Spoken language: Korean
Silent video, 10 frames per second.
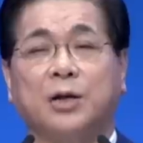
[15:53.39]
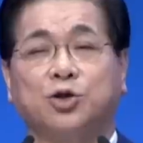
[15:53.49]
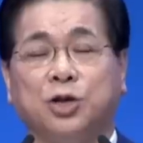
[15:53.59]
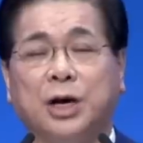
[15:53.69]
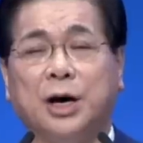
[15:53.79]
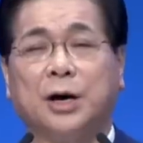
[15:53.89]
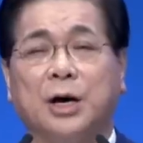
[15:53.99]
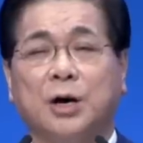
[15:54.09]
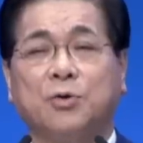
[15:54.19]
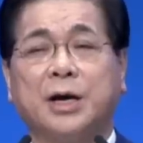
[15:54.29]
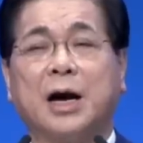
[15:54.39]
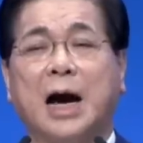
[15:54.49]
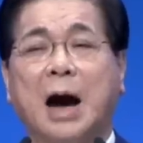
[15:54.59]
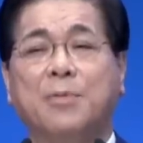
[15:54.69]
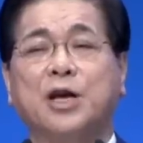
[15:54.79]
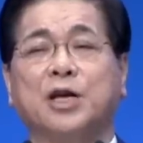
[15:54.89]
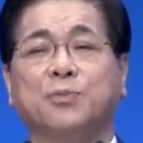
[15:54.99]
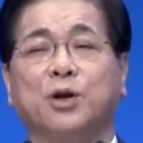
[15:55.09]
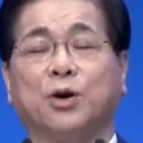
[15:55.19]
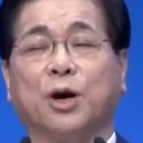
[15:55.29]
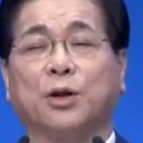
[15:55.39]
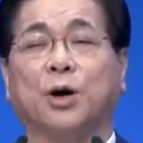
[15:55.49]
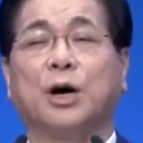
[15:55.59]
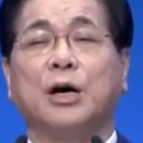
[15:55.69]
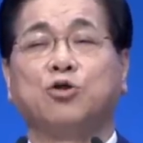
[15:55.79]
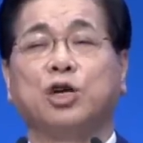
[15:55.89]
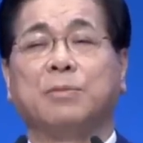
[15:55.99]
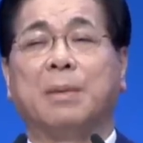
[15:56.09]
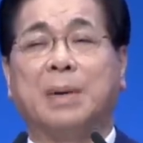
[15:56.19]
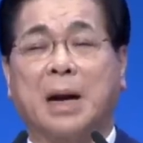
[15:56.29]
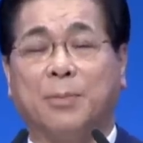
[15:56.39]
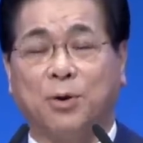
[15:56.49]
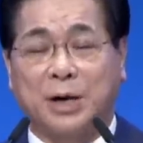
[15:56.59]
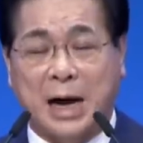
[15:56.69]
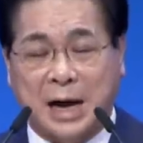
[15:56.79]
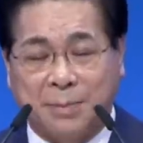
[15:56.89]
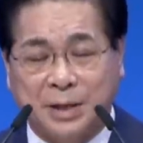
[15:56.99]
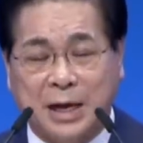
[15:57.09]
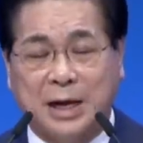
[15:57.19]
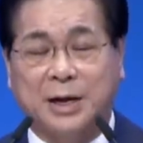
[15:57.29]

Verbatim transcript: 주여, 우리가 아무리 힘들고 어려도 주님만 바라보고 나갑니다.